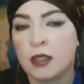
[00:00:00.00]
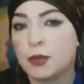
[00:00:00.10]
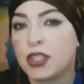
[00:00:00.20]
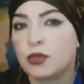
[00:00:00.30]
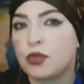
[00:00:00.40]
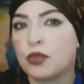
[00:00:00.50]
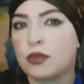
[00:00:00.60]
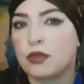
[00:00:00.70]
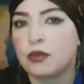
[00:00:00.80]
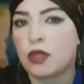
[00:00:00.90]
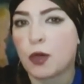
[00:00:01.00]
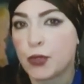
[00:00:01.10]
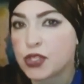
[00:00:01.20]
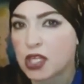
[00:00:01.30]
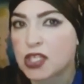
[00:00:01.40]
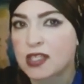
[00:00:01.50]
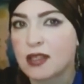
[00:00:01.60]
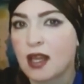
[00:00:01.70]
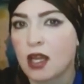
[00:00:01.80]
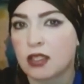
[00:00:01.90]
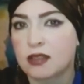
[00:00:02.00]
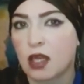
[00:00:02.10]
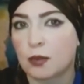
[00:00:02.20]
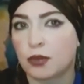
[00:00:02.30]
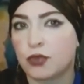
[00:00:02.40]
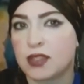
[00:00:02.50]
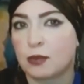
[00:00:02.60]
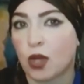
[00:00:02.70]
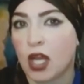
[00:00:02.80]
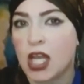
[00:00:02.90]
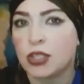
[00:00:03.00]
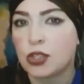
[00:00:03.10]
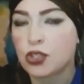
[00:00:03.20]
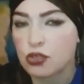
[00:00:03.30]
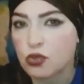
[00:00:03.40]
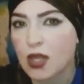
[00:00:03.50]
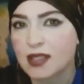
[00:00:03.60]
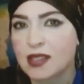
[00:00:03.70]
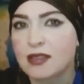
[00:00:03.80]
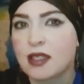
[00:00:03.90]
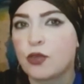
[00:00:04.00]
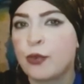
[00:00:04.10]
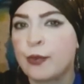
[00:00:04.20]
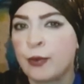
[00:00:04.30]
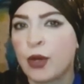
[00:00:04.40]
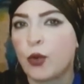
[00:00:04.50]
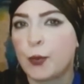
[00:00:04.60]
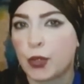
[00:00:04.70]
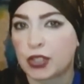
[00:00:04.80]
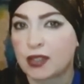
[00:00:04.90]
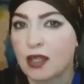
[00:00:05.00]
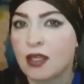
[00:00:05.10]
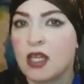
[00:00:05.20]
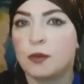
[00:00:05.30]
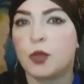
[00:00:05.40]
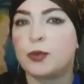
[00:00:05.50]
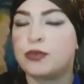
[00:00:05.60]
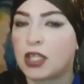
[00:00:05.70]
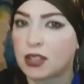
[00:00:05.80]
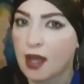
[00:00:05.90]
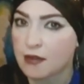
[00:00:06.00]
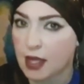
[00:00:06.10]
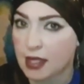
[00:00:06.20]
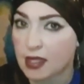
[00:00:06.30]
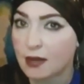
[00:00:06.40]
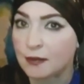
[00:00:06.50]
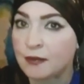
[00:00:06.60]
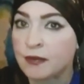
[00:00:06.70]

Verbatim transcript: Peut-être que on peut changer cela ensemble, vous et moi. Donc choisissez le moment opportun pour pouvoir travailler.